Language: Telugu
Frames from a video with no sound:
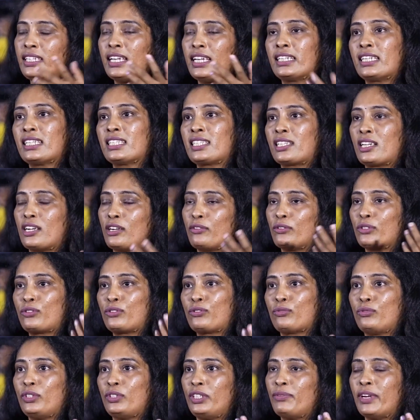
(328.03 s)
థియేటర్స్
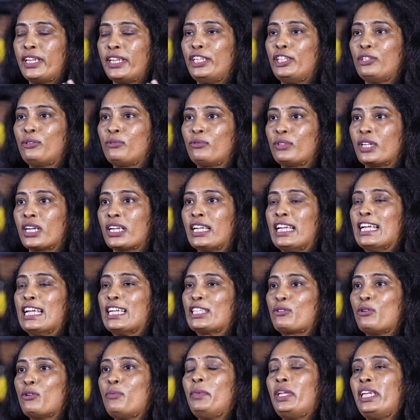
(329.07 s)
కావచ్చు ఇవన్నీ కూడా సో